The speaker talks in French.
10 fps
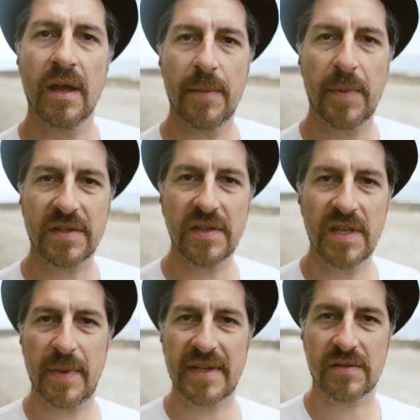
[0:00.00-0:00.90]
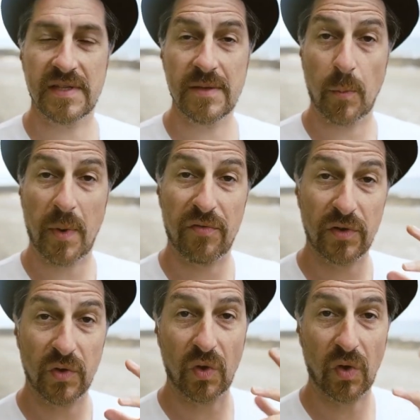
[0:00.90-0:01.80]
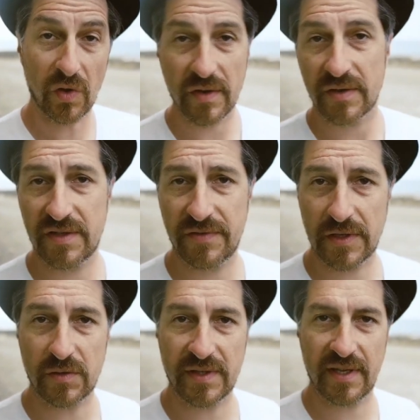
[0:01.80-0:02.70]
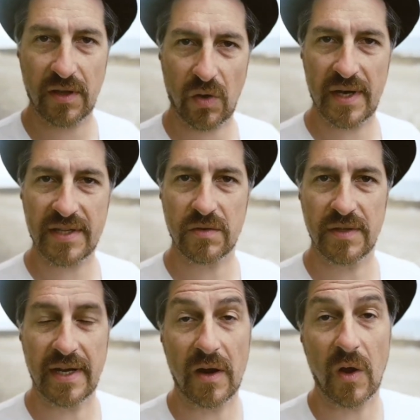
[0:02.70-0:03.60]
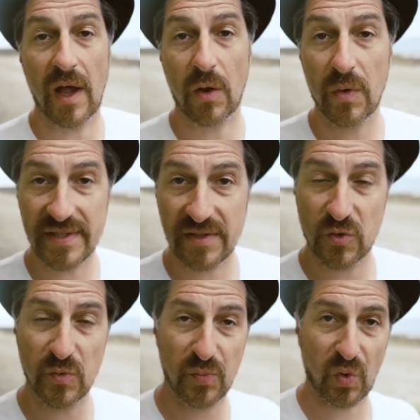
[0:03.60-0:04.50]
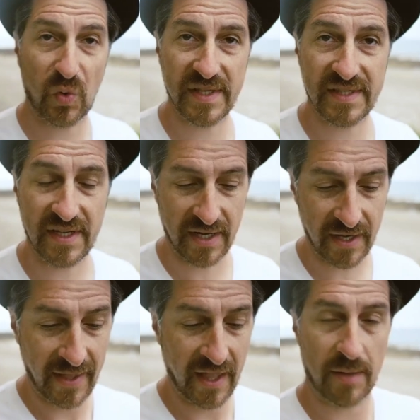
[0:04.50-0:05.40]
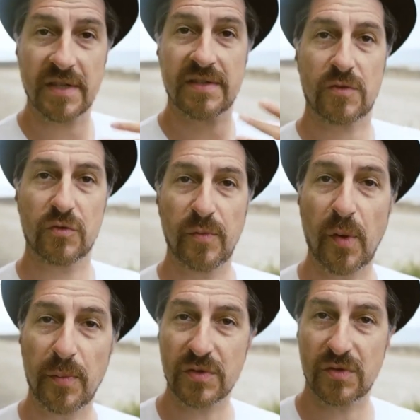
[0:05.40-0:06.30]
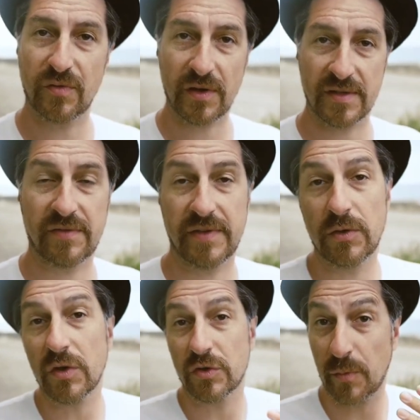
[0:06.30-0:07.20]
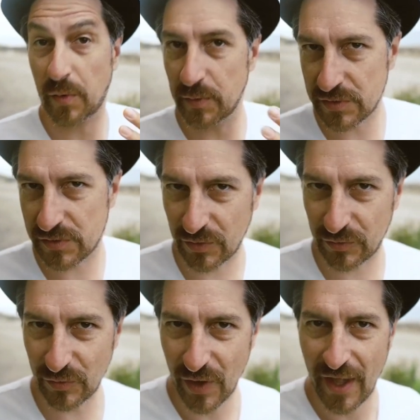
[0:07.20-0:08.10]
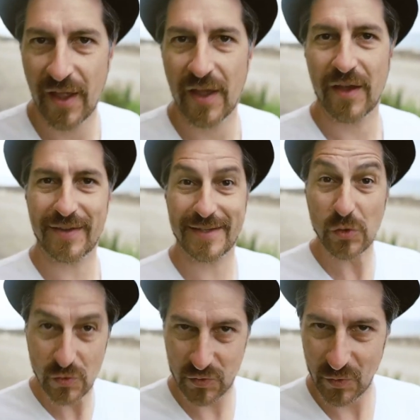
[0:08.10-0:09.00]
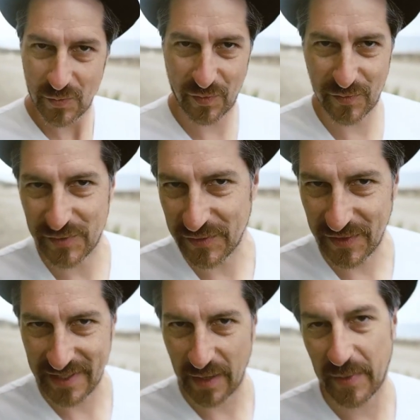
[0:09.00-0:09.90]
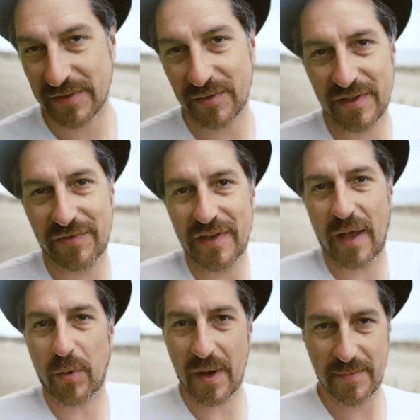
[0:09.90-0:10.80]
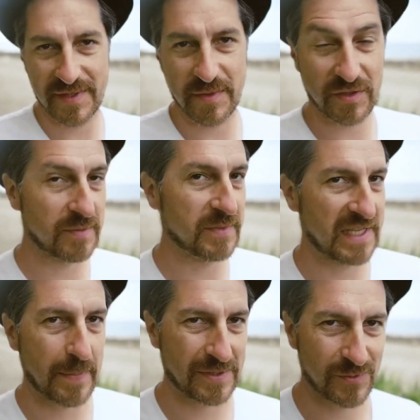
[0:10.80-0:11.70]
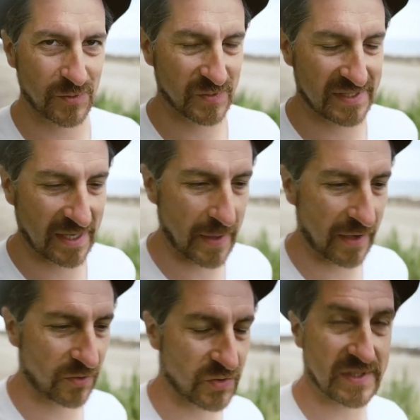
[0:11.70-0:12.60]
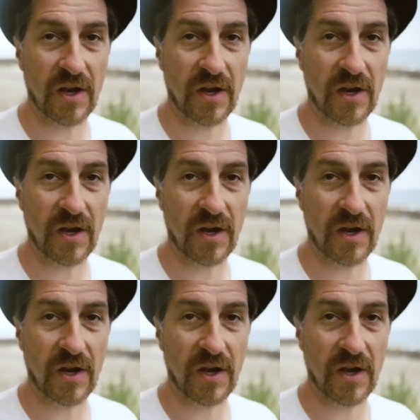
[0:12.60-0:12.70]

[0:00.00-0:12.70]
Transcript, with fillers: Les personnes hypersensibles ont parfois de grandes difficultés relationnelles. Alors à quoi c'est dû Pourquoi c'est là Eh bien c'est ce que je vous propose de voir dans cette vidéo et je vous propose surtout euh, des solutions pour vous en sortir parce que définir un problème c'est bien gentil mais s'il n'y a pas de solution ça ne sert pas à grand chose.